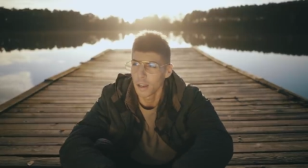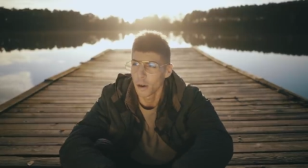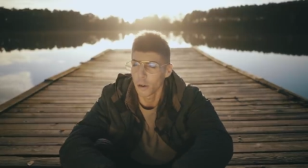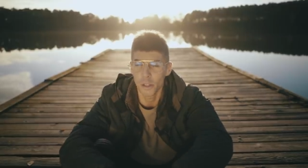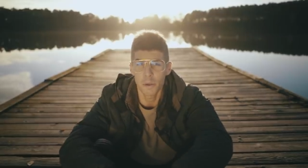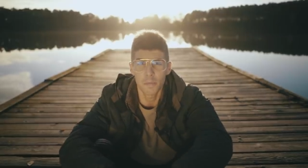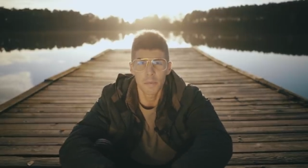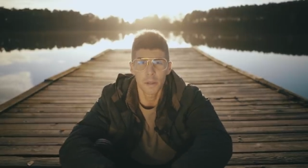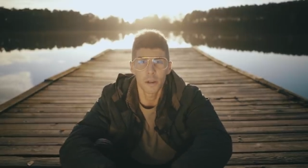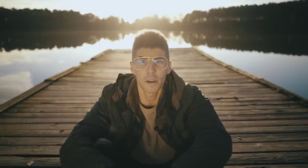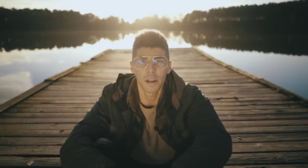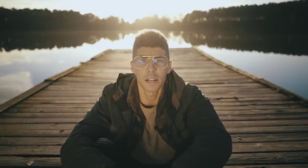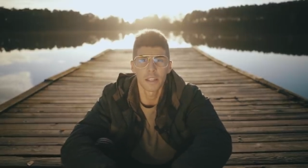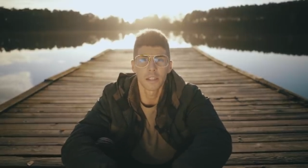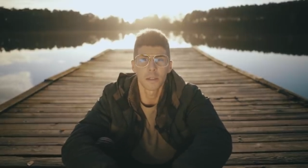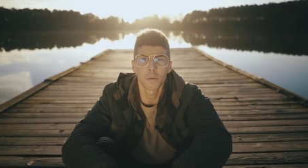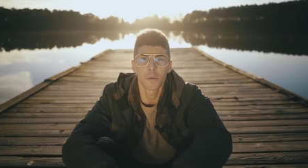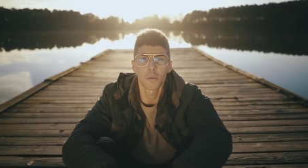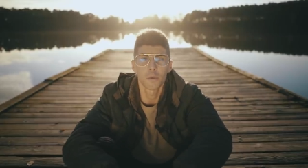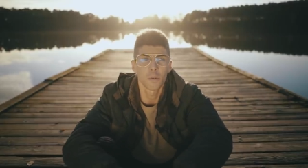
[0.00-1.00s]
Ode mnie
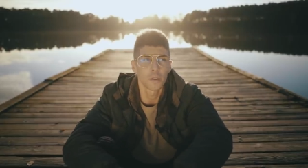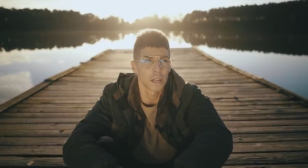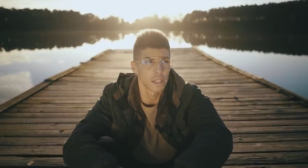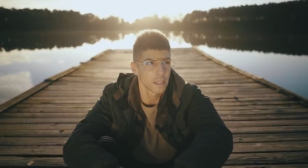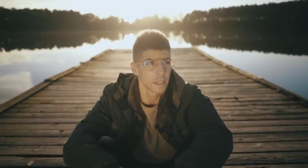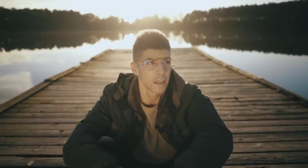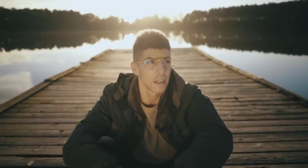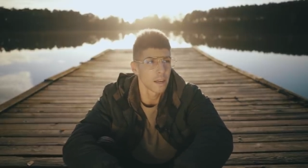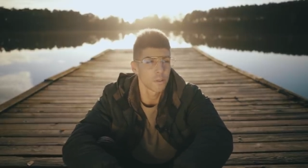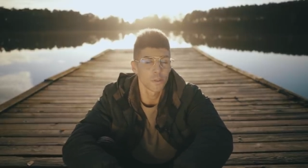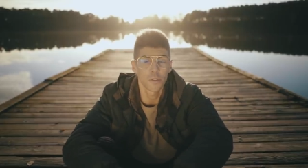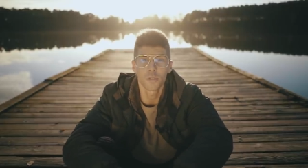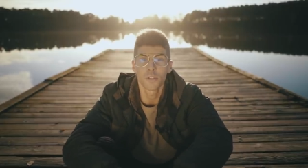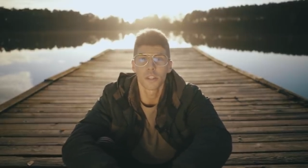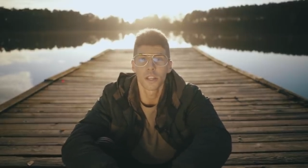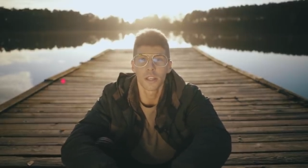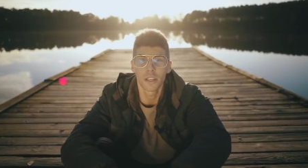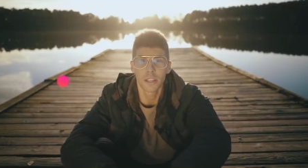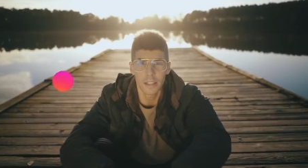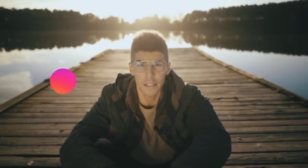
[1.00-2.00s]
kochani to by było na tyle,
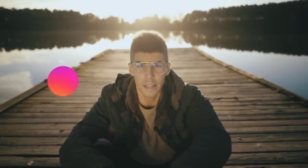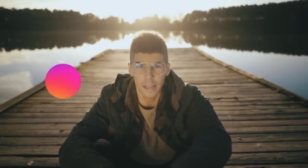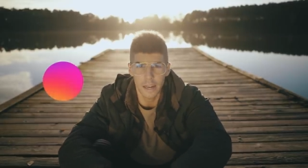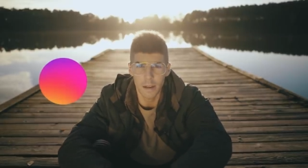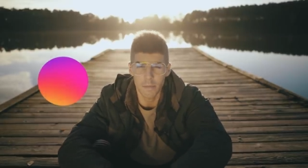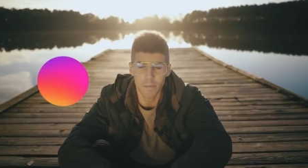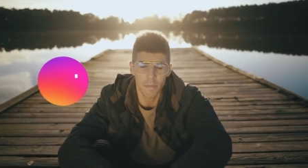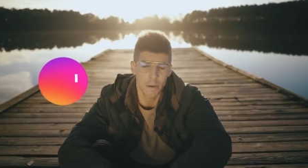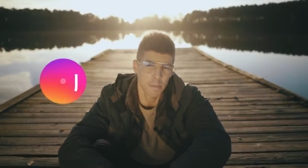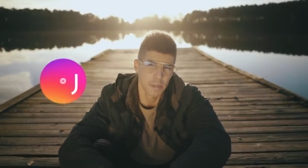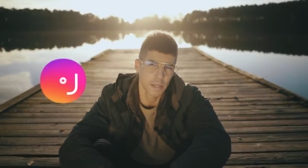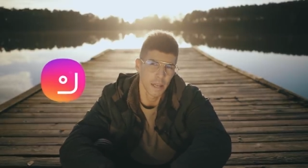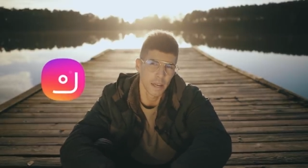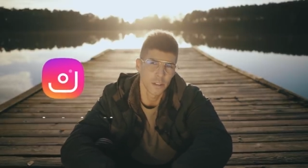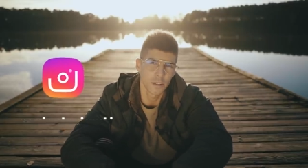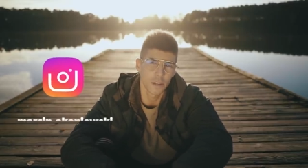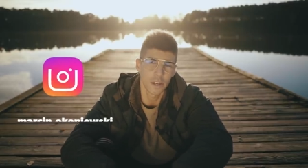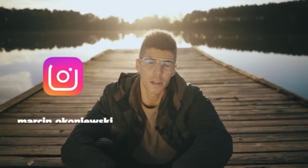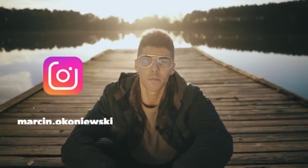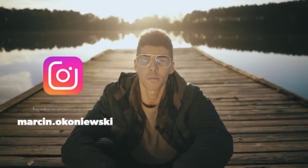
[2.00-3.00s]
oczywiście Instagram,
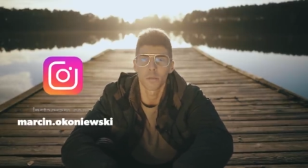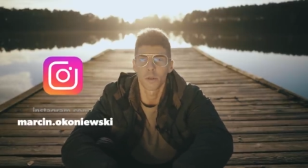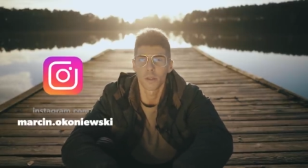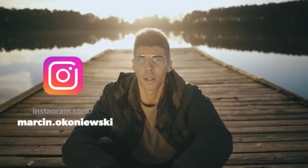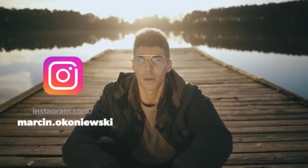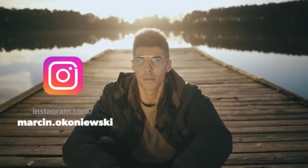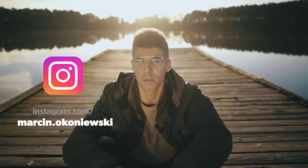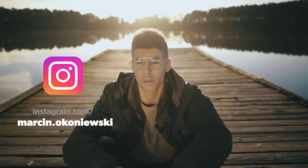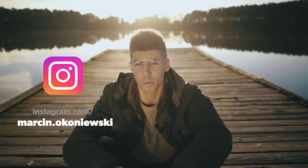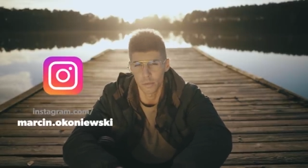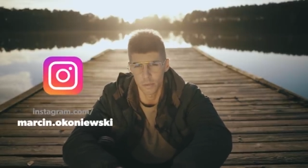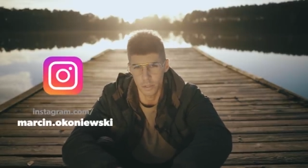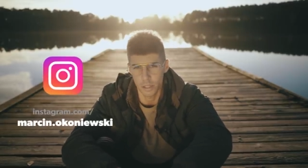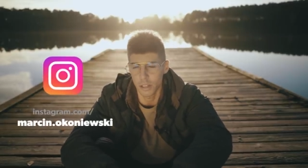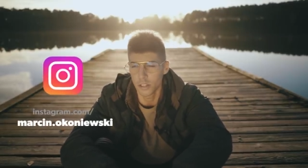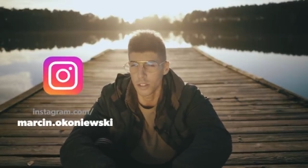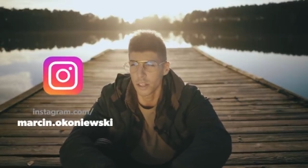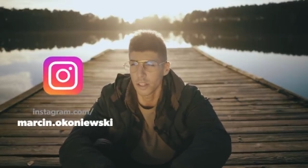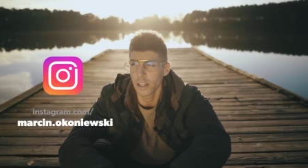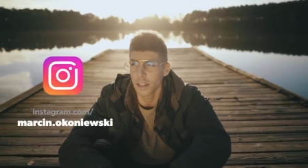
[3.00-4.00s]
pamiętajcie, bo tam są
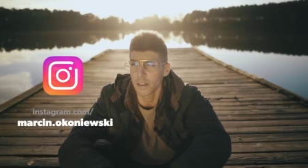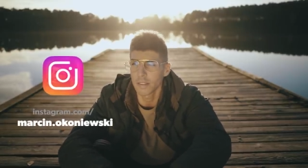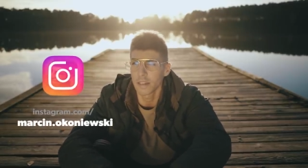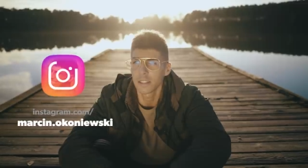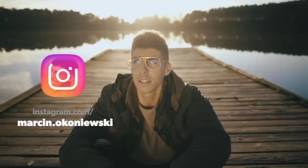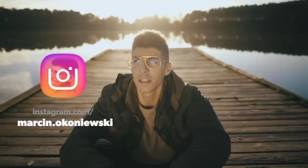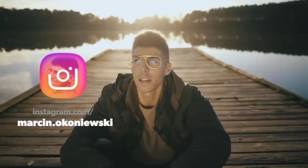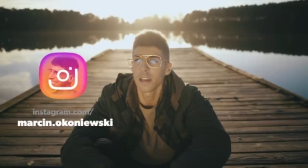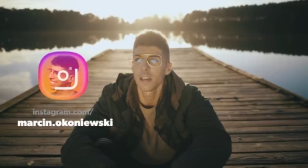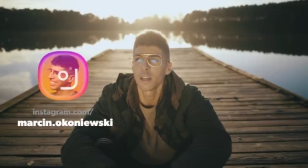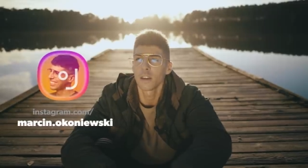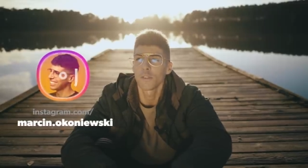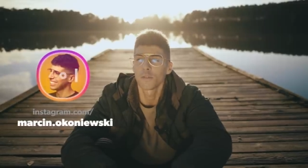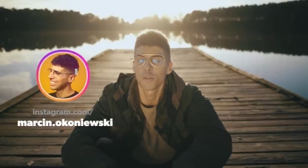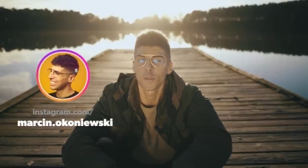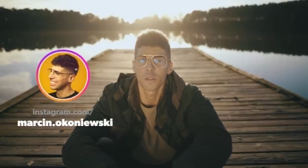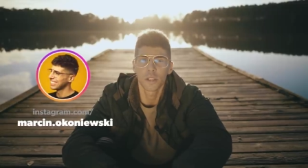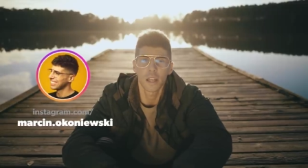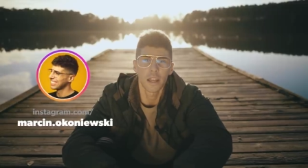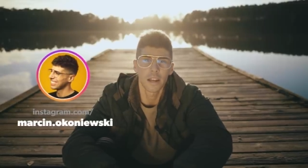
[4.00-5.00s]
zdjęcia dla Was
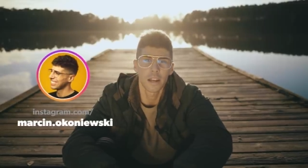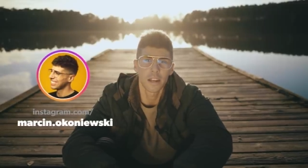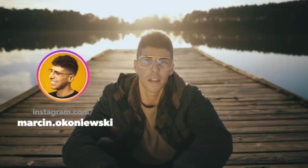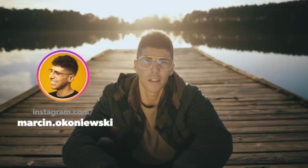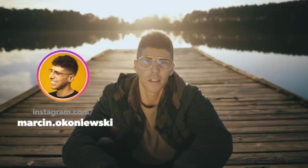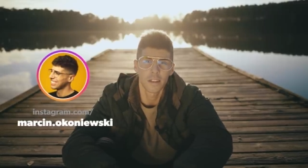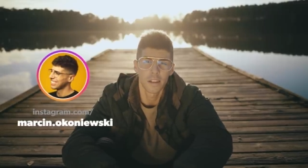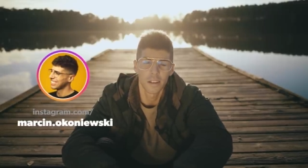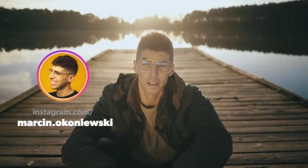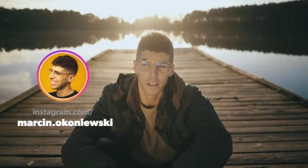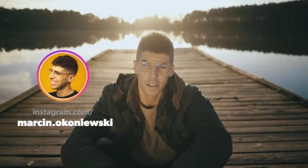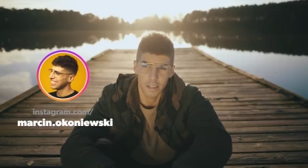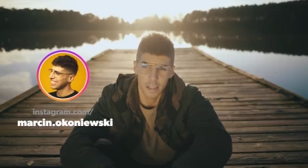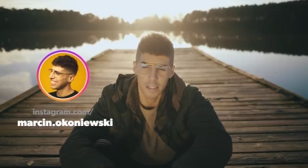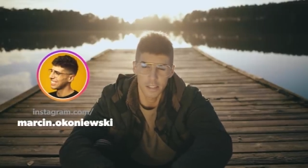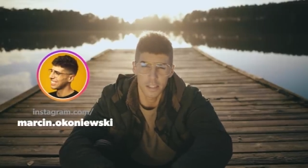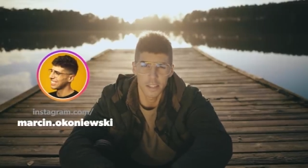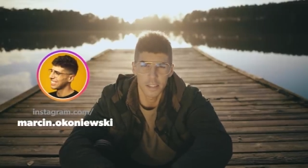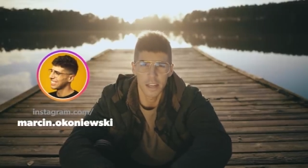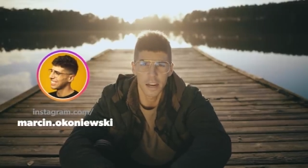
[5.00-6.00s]
wrzucane,
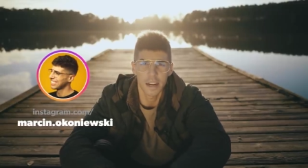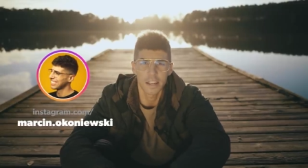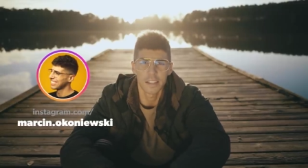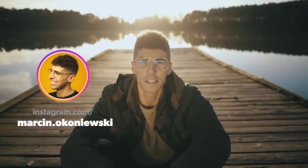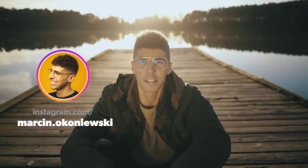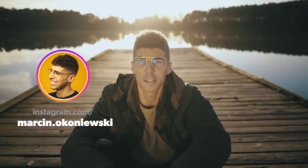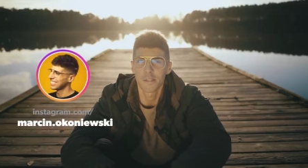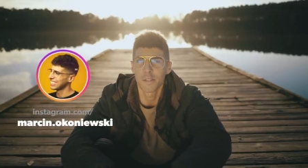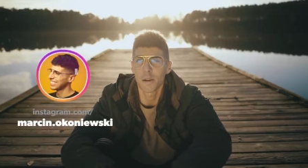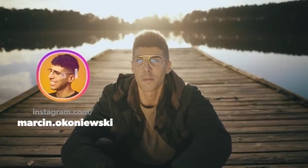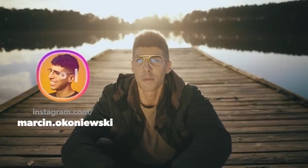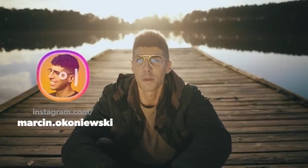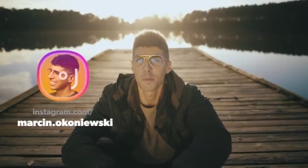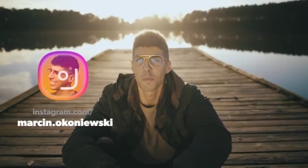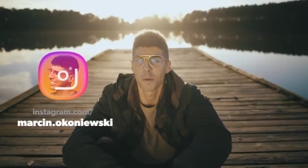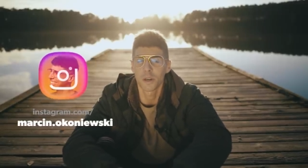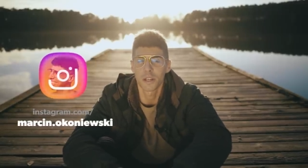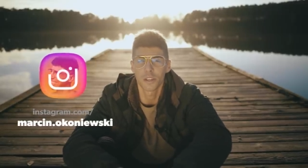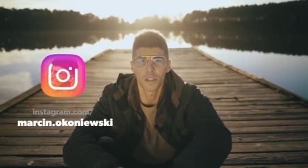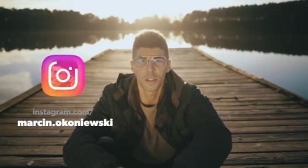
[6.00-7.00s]
jest interakcja z Wami,
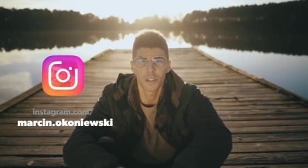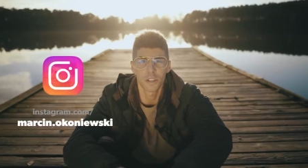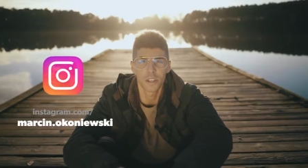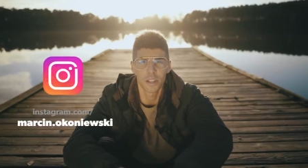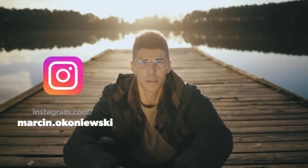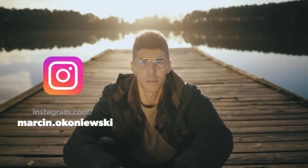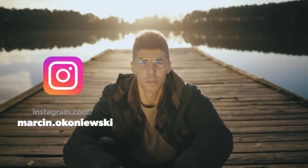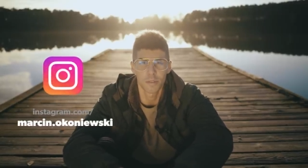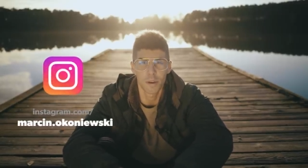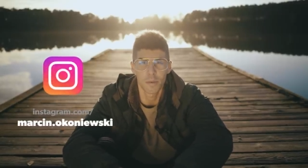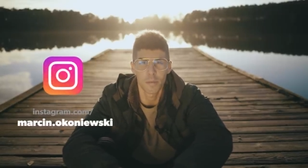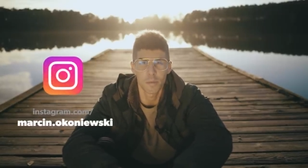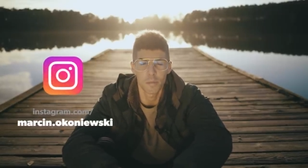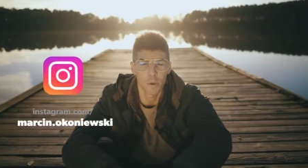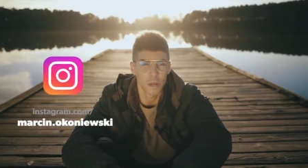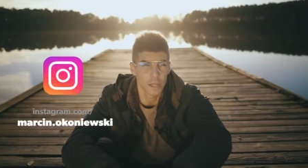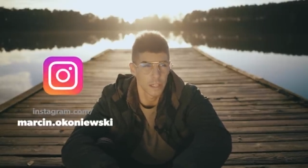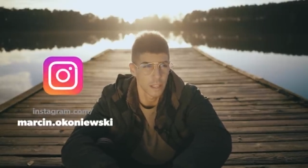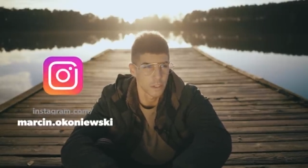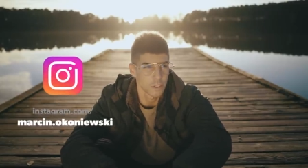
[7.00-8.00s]
mogę częściej tam z Wami
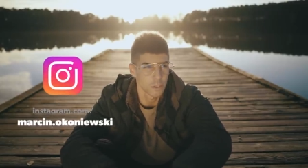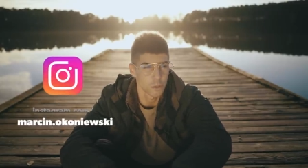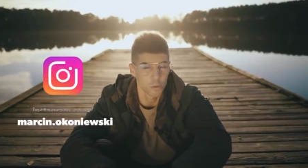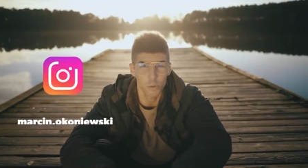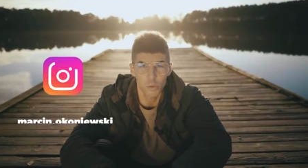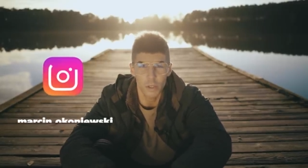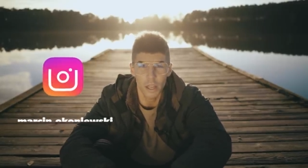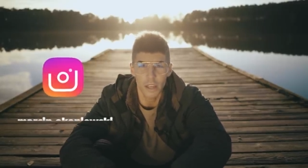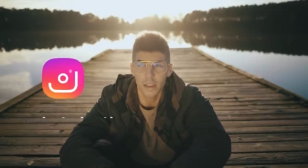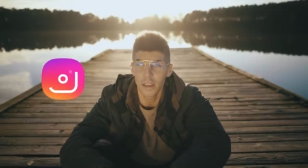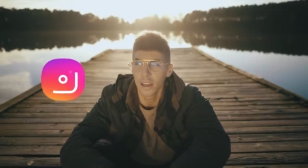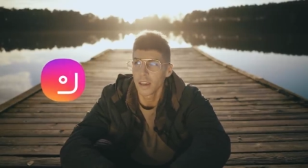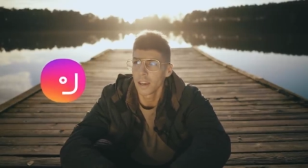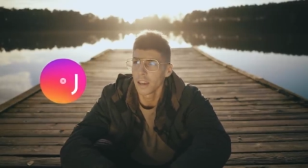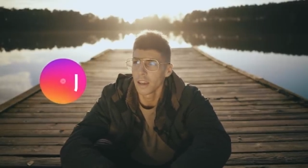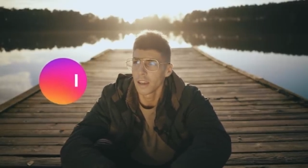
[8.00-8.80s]
pogadać niż tutaj